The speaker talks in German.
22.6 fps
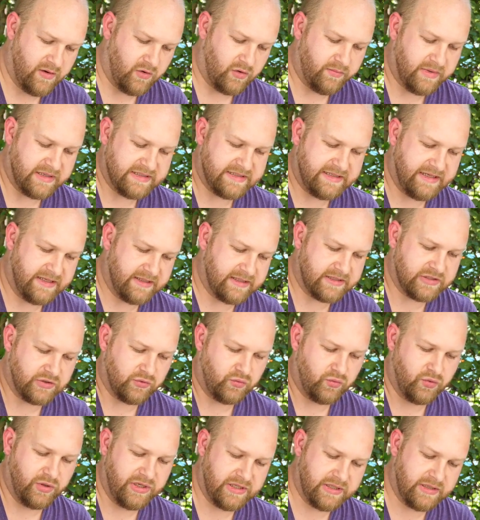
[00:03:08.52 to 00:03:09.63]
und massiert das
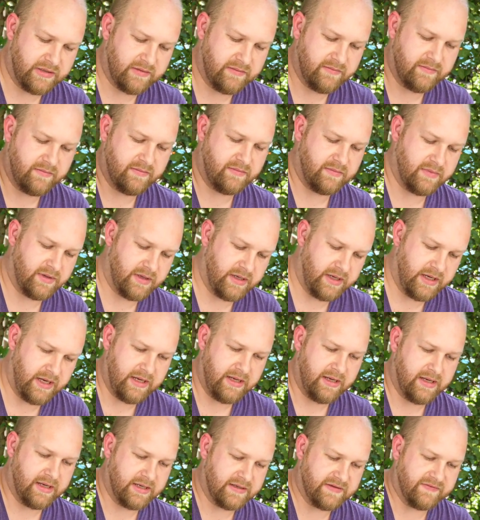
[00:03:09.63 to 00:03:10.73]
ruhig
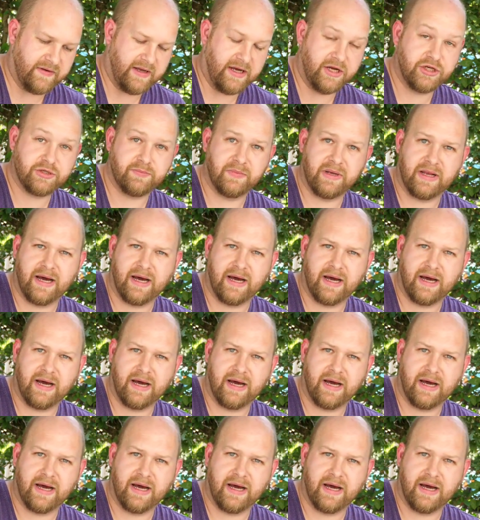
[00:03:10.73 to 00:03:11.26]
in das Fleisch mit